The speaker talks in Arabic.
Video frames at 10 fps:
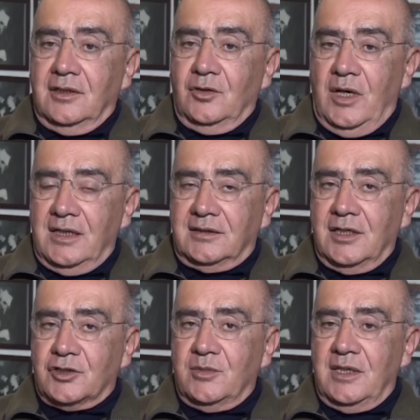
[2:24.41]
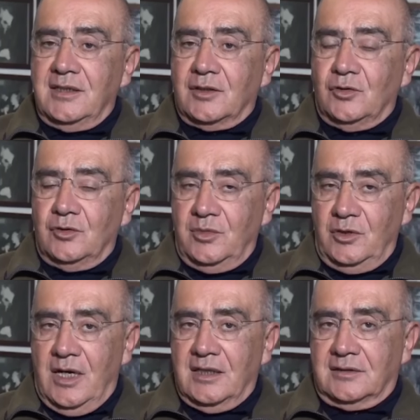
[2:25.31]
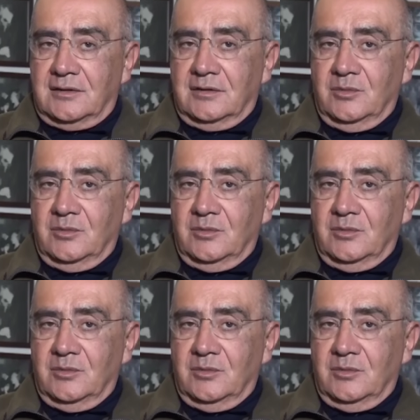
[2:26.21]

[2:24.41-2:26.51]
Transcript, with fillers: الوقت يجب أن يكون بالوقت